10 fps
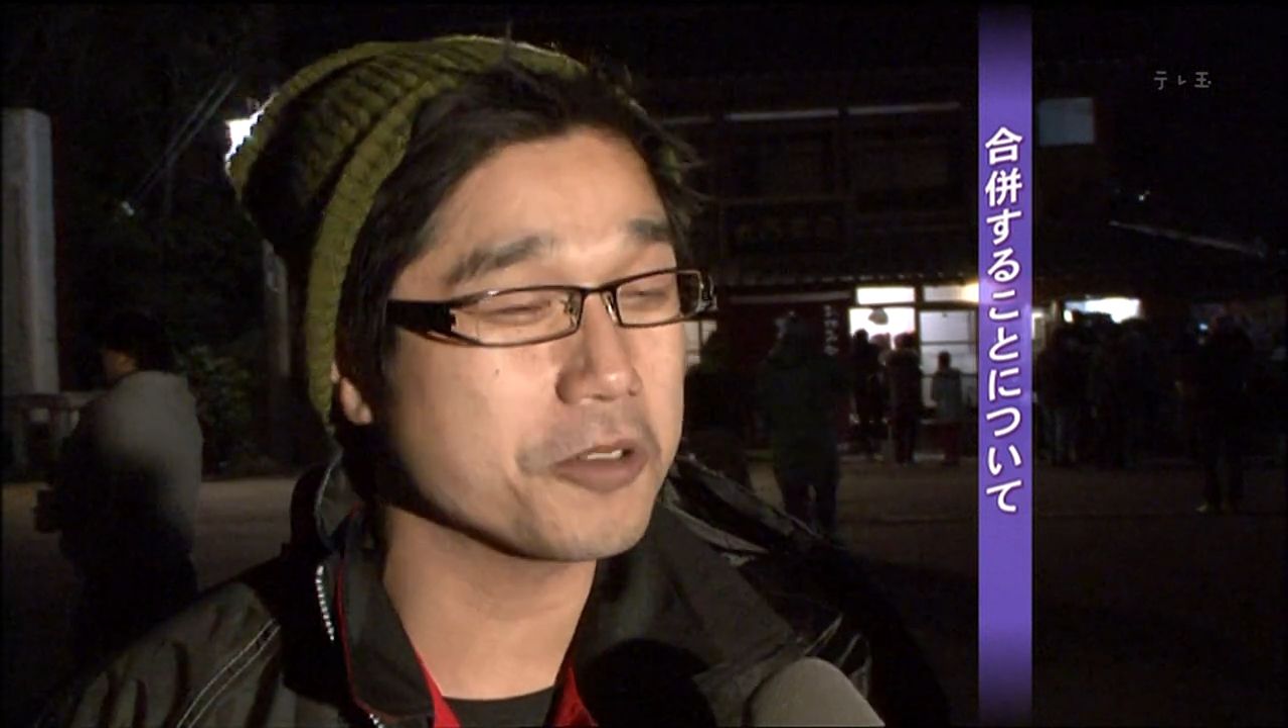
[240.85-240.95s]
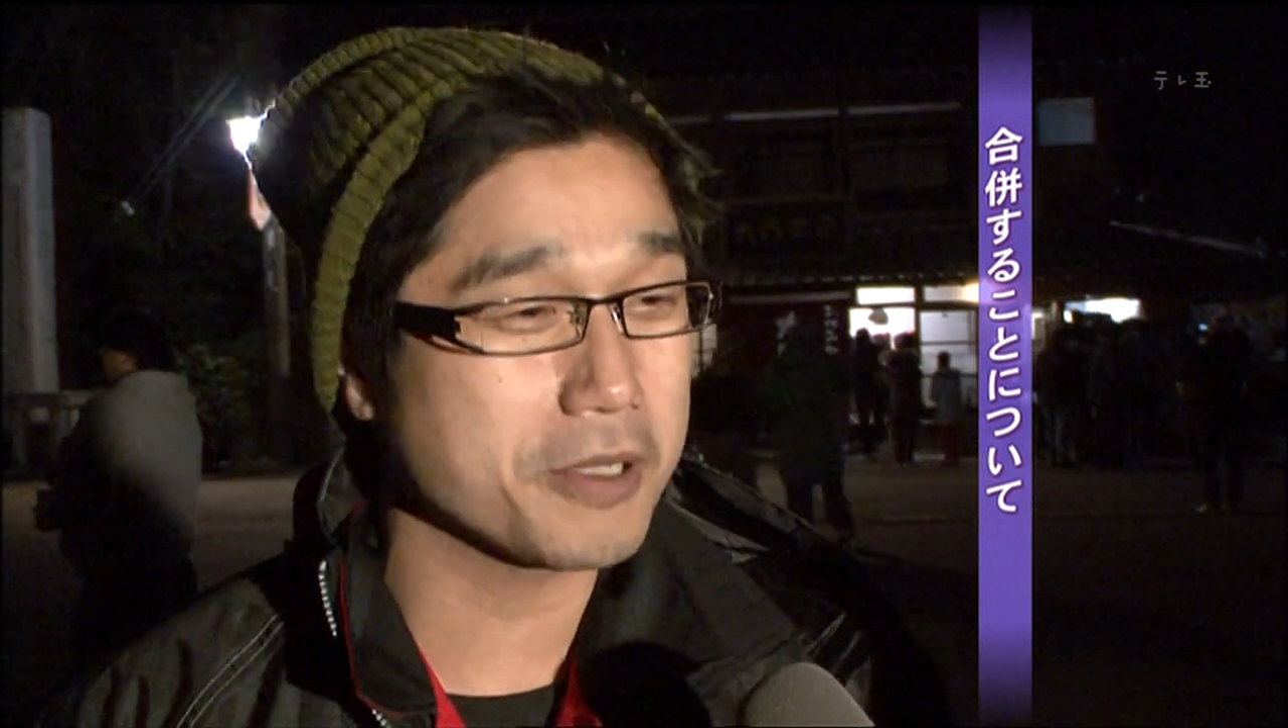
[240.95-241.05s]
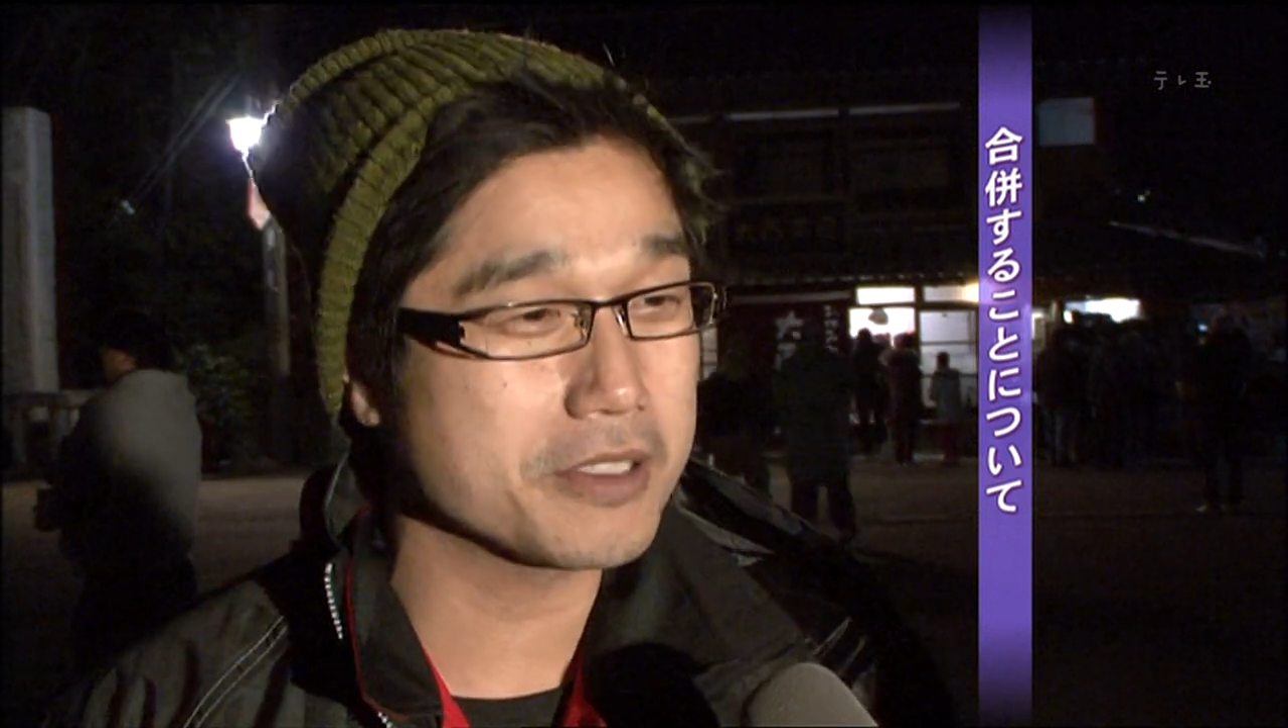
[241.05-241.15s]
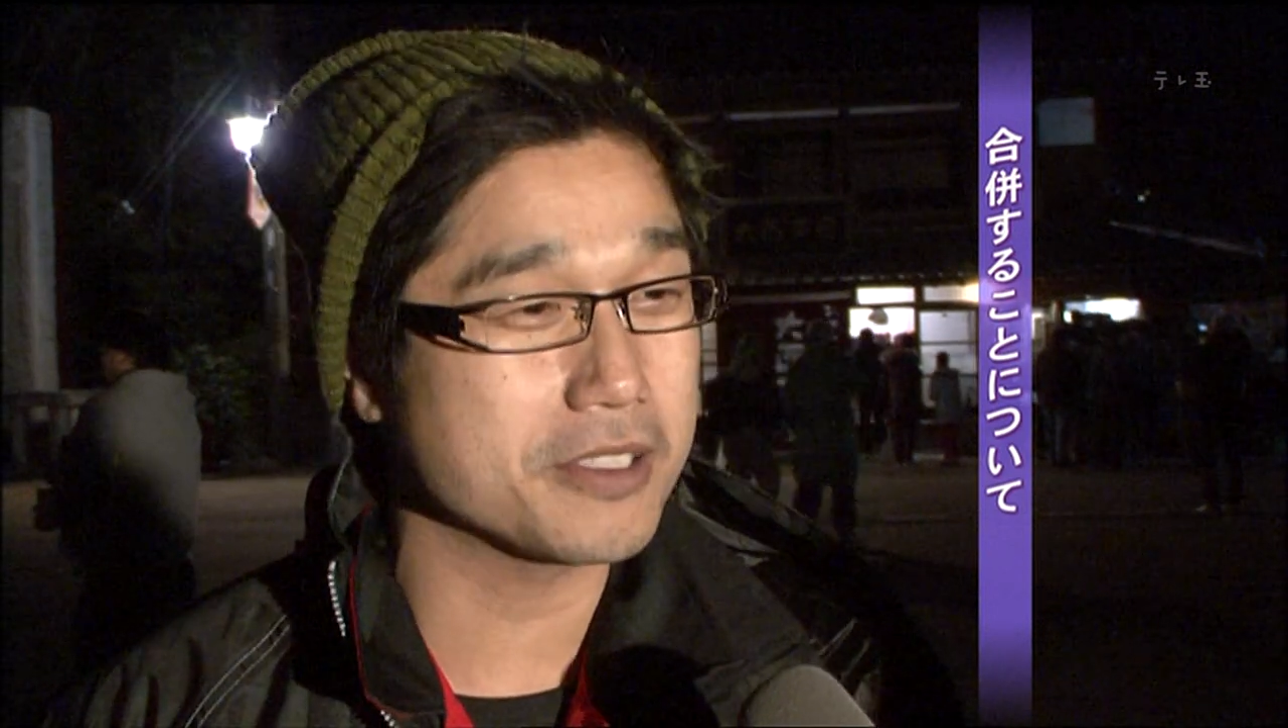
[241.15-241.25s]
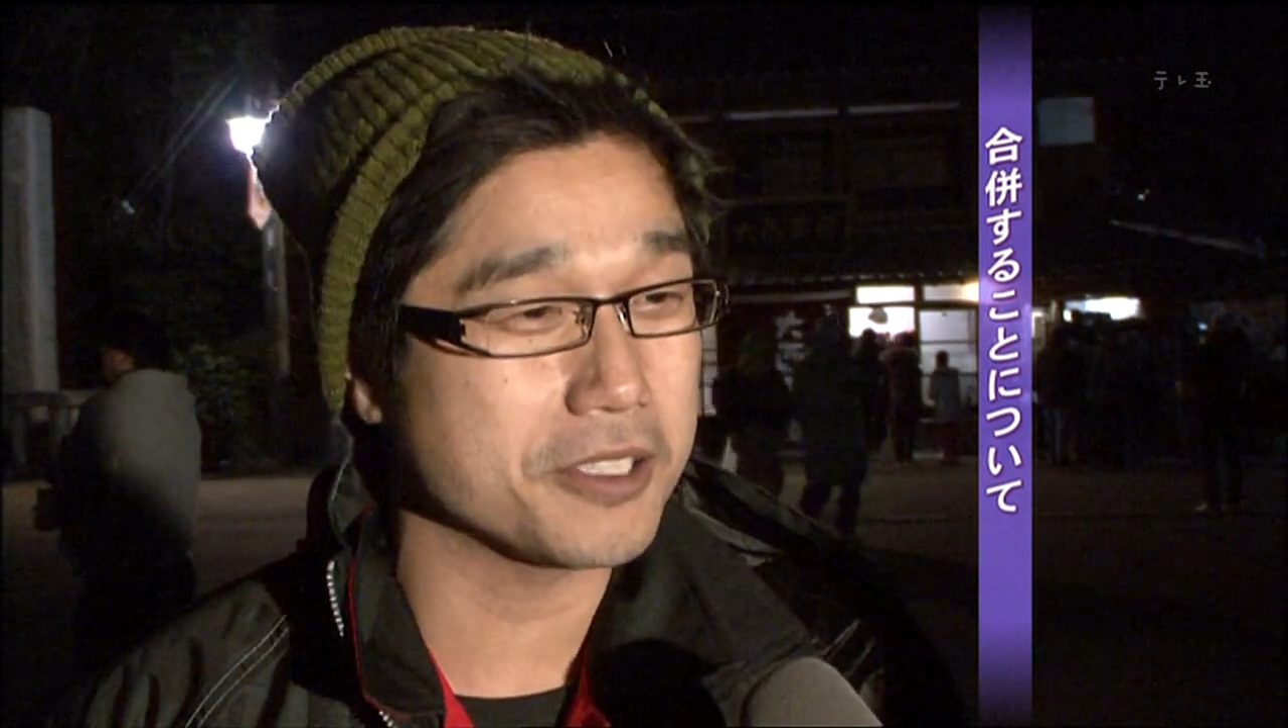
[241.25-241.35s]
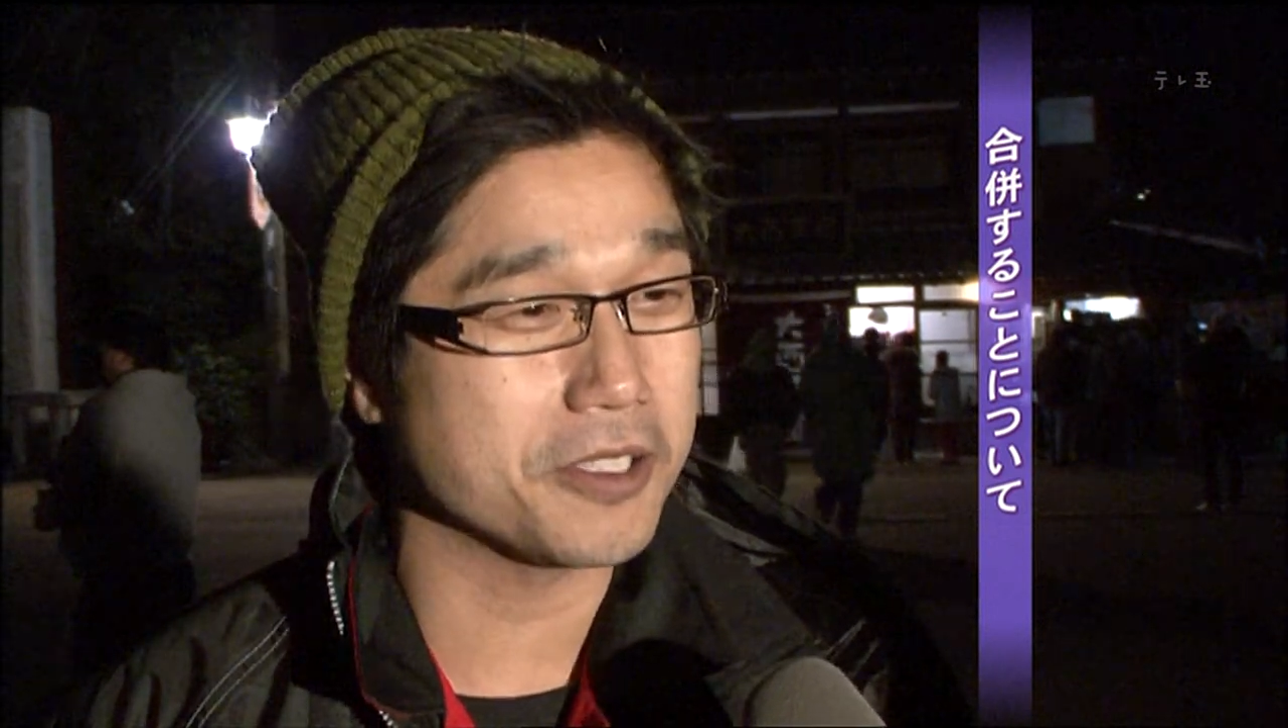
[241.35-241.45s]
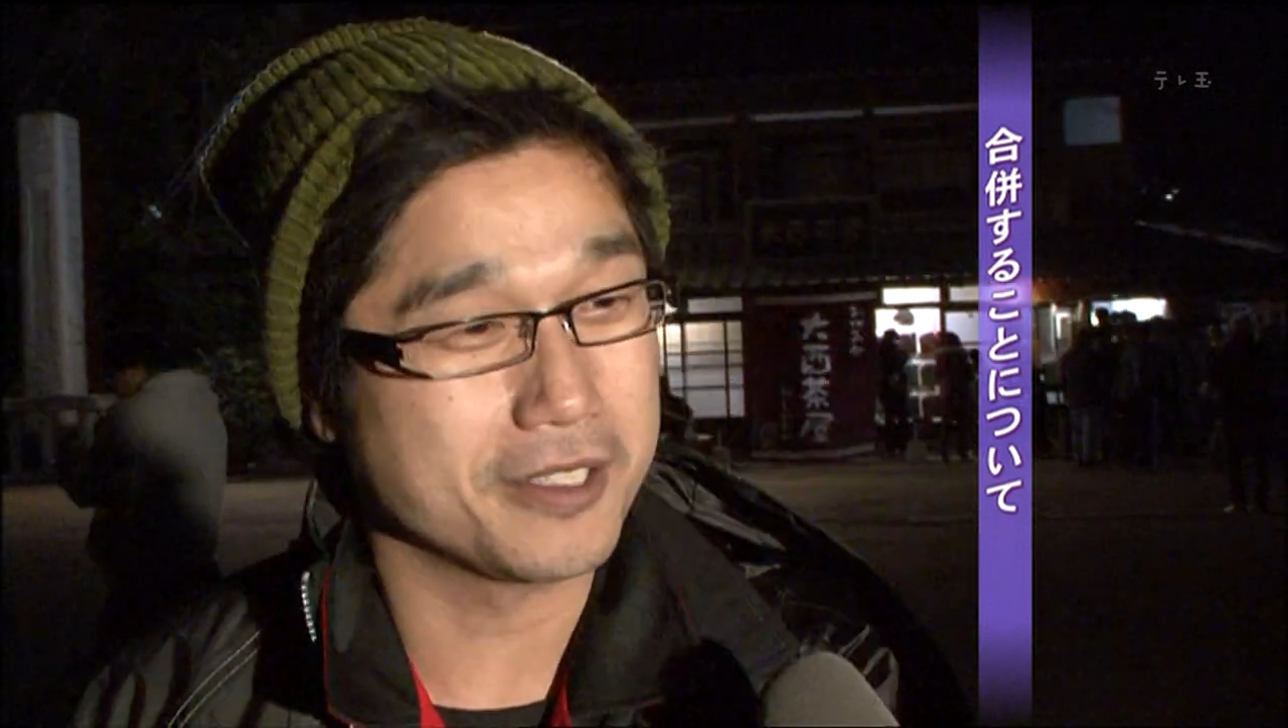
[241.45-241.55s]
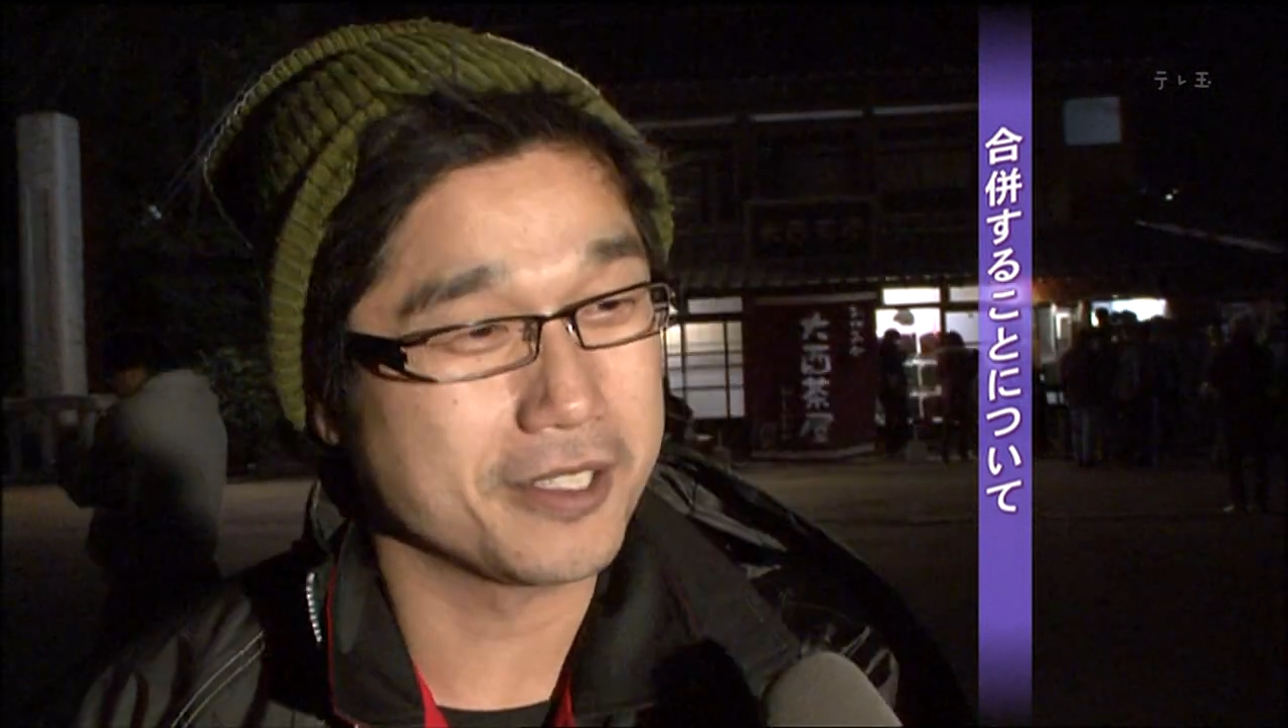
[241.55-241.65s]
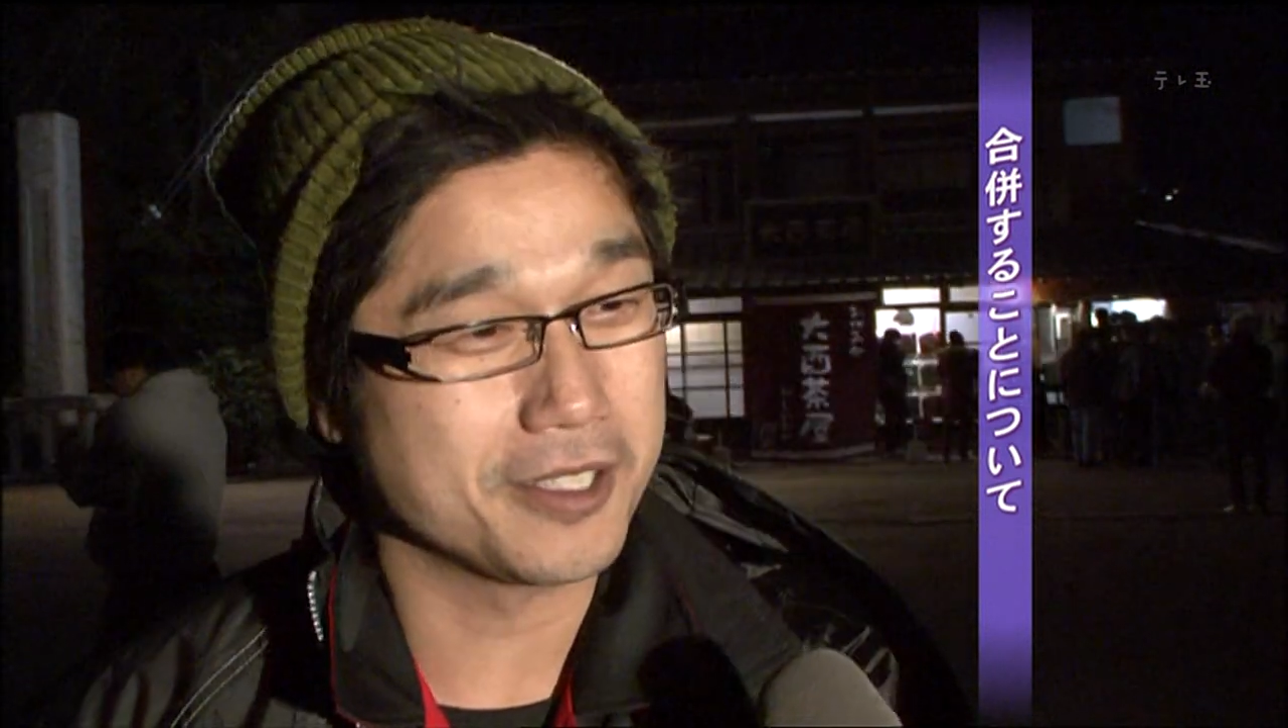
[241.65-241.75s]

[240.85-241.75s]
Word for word: りますし